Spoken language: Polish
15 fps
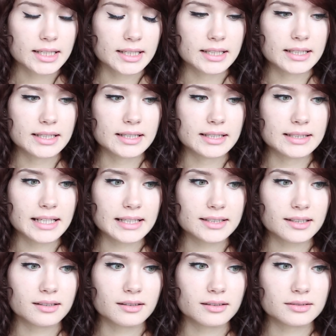Yy,
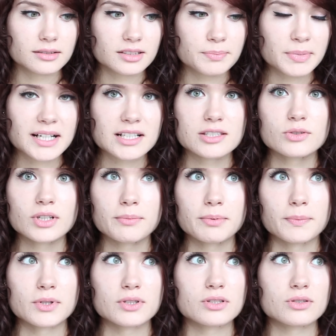dlatego no to pokazuje
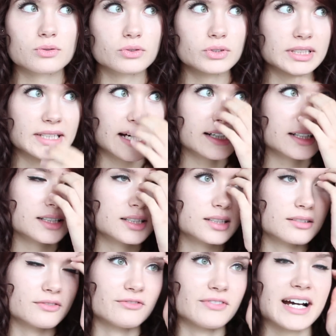po prostu
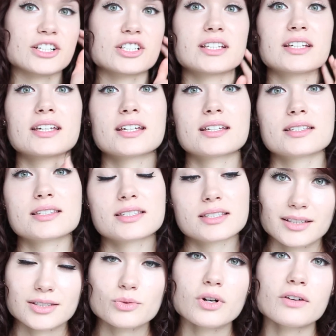jak ważne jest
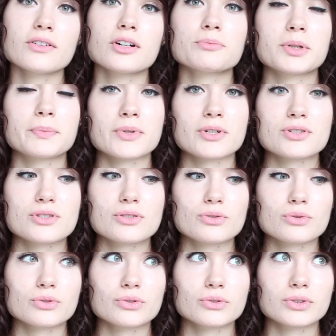z głową po
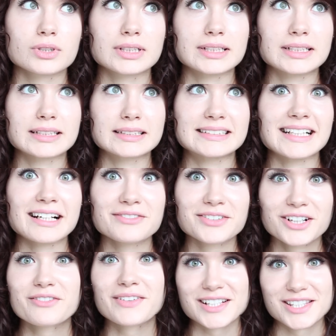prostu yy,
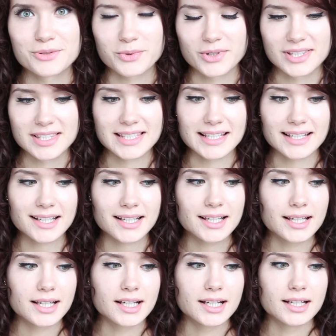dawkować słońce
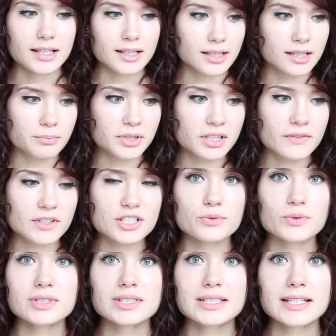E, ponieważ
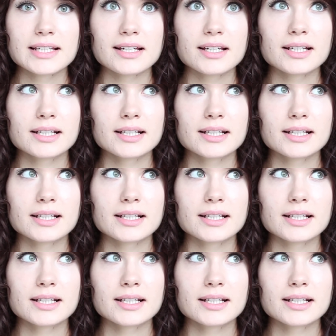słońce